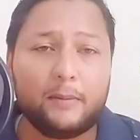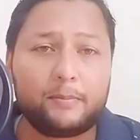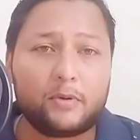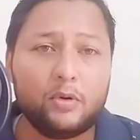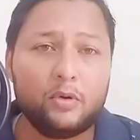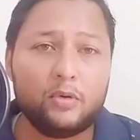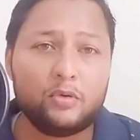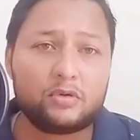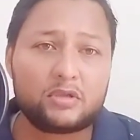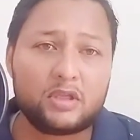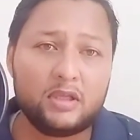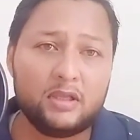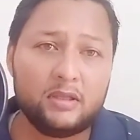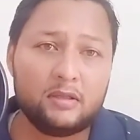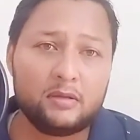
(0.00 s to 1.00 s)
आपको
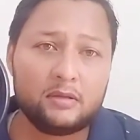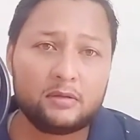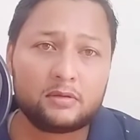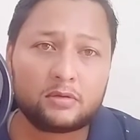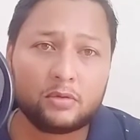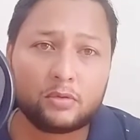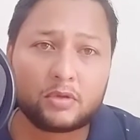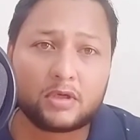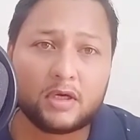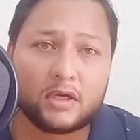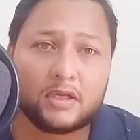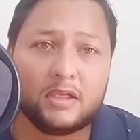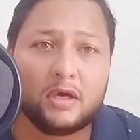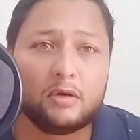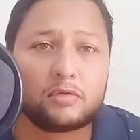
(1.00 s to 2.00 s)
उसके
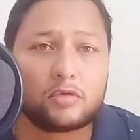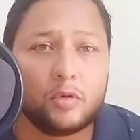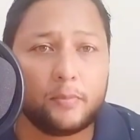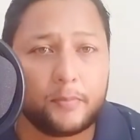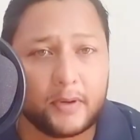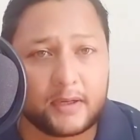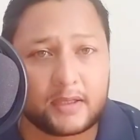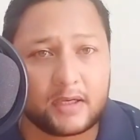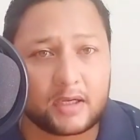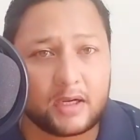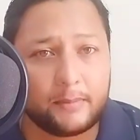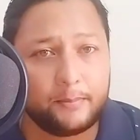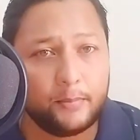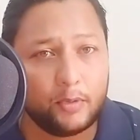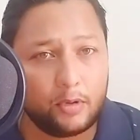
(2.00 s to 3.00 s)
सुनकर या उसको पढ़कर
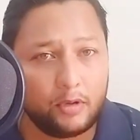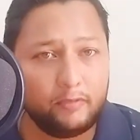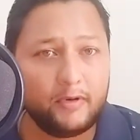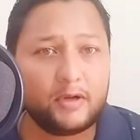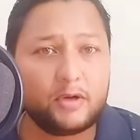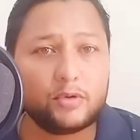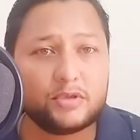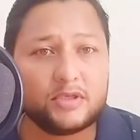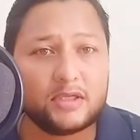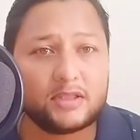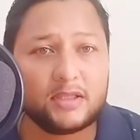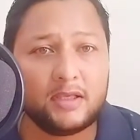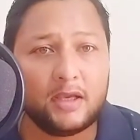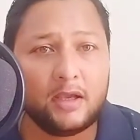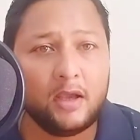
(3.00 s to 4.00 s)
आप मोटिवेट हो
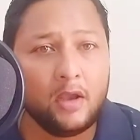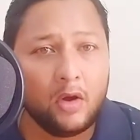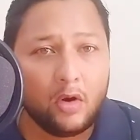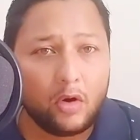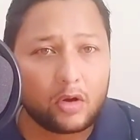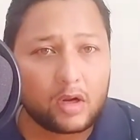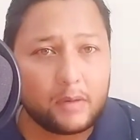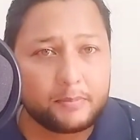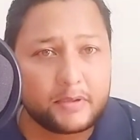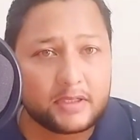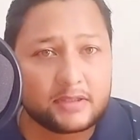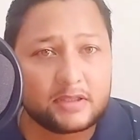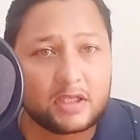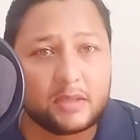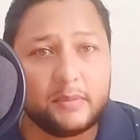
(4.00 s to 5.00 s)
जाते हैं और आपके
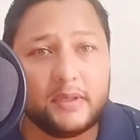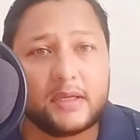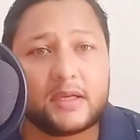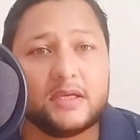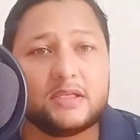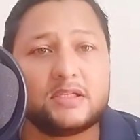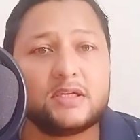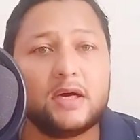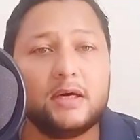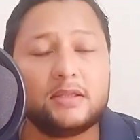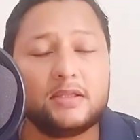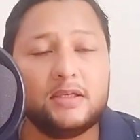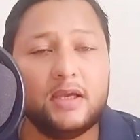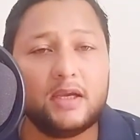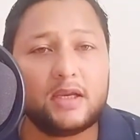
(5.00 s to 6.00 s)
अंदर भी एक इच्छा
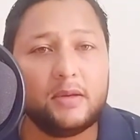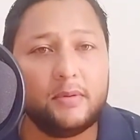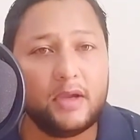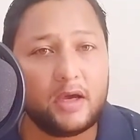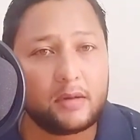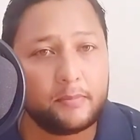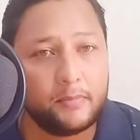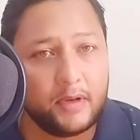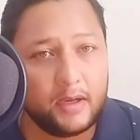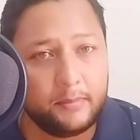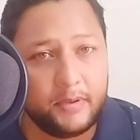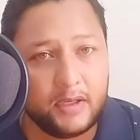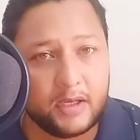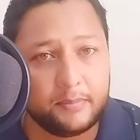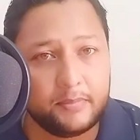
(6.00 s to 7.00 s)
आती है कि यार मैं
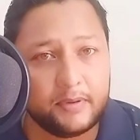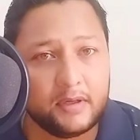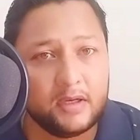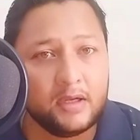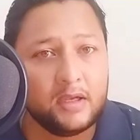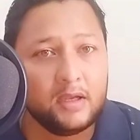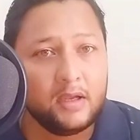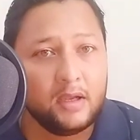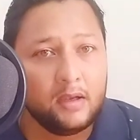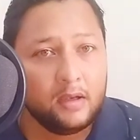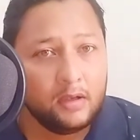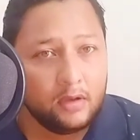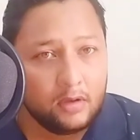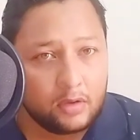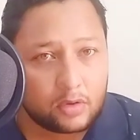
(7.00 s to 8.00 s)
भी अब
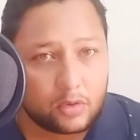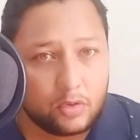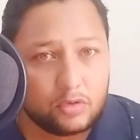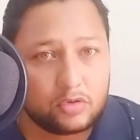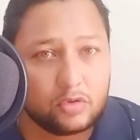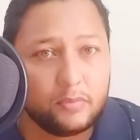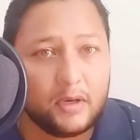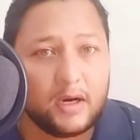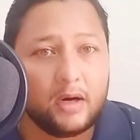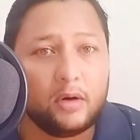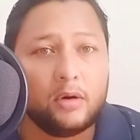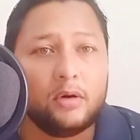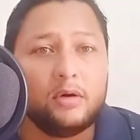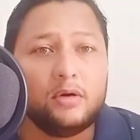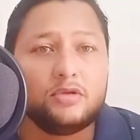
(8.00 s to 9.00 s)
रोज़ सुबह
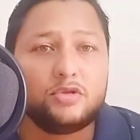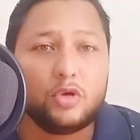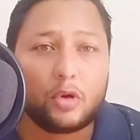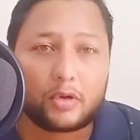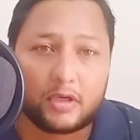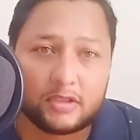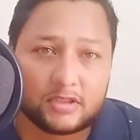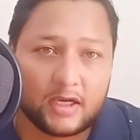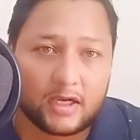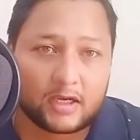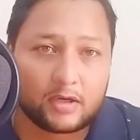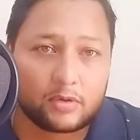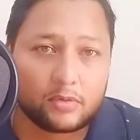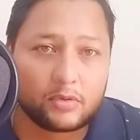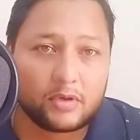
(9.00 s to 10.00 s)
जॉगिंग जाया
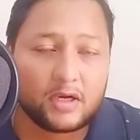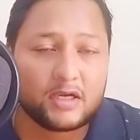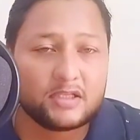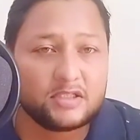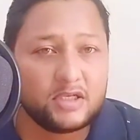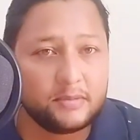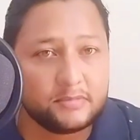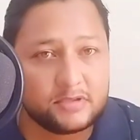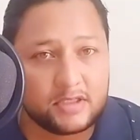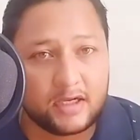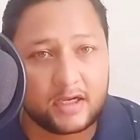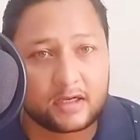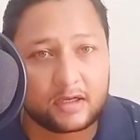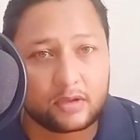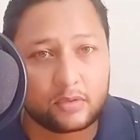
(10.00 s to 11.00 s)
करूँगा जिम
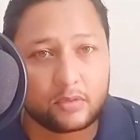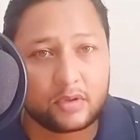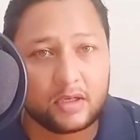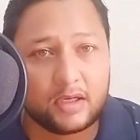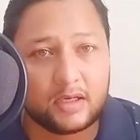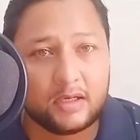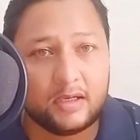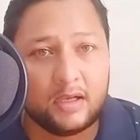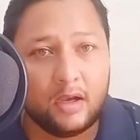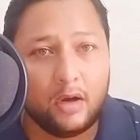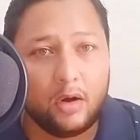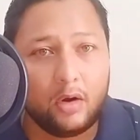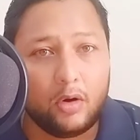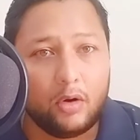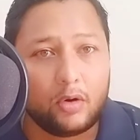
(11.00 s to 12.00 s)
जाया करूँगा
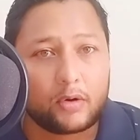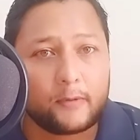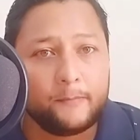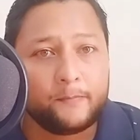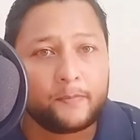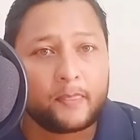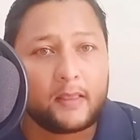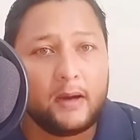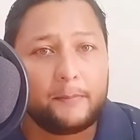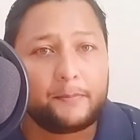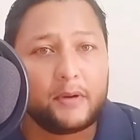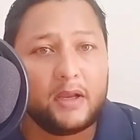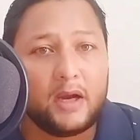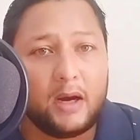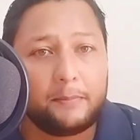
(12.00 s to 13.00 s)
और
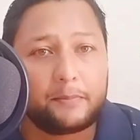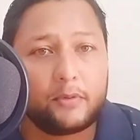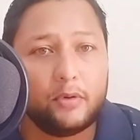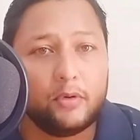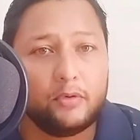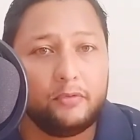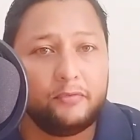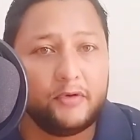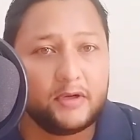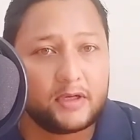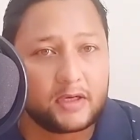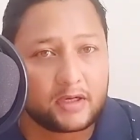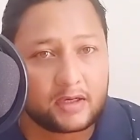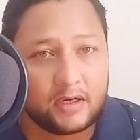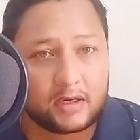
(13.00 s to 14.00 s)
अपने आप को
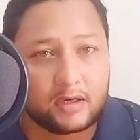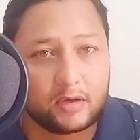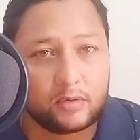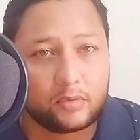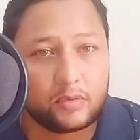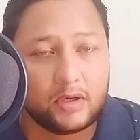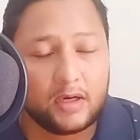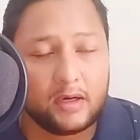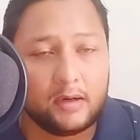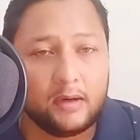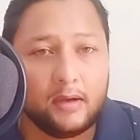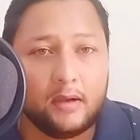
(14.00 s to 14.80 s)
फिट रखा करूँगा